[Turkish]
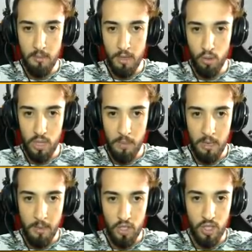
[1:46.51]
hemen
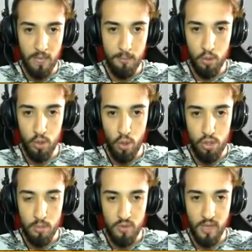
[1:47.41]
lootlanmaya başlayalım. Burada
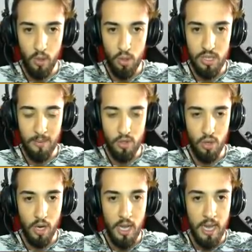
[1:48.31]
örsümüz var. Örste bir
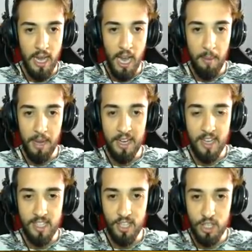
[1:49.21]
şey yok. Hemen
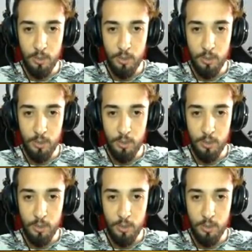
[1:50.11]
arkadaşlar hızlı